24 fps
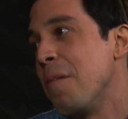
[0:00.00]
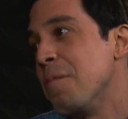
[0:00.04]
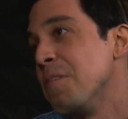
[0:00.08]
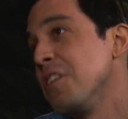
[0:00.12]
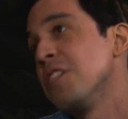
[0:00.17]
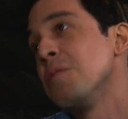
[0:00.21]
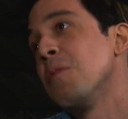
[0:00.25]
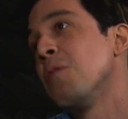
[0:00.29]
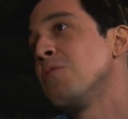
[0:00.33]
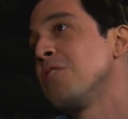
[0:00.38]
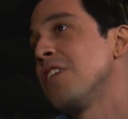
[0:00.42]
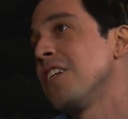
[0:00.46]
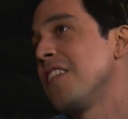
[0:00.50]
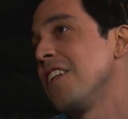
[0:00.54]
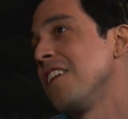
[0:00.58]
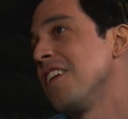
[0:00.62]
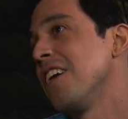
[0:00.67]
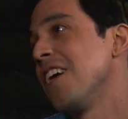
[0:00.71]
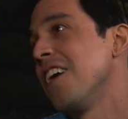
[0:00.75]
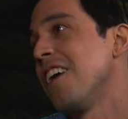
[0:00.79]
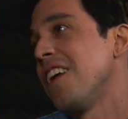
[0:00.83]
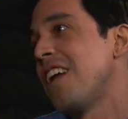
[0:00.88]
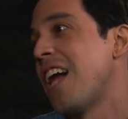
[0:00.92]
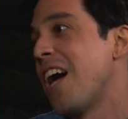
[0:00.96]
a mí sí me gusta
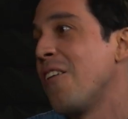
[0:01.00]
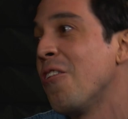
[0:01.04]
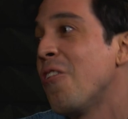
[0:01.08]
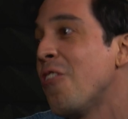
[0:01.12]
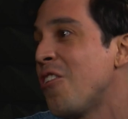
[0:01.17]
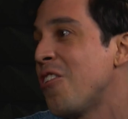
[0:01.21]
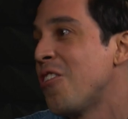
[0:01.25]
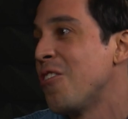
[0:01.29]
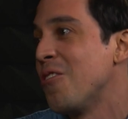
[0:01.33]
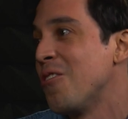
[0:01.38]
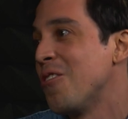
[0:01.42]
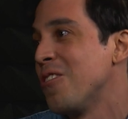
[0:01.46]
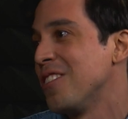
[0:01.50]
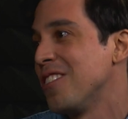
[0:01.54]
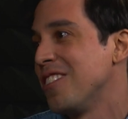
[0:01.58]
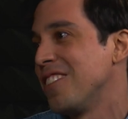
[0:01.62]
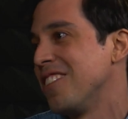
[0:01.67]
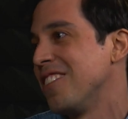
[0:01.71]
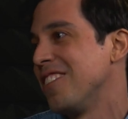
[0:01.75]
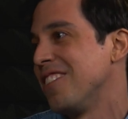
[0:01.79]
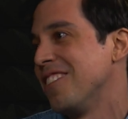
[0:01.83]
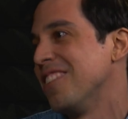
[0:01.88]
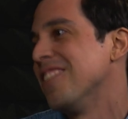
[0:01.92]
tener Hago Mis cosas.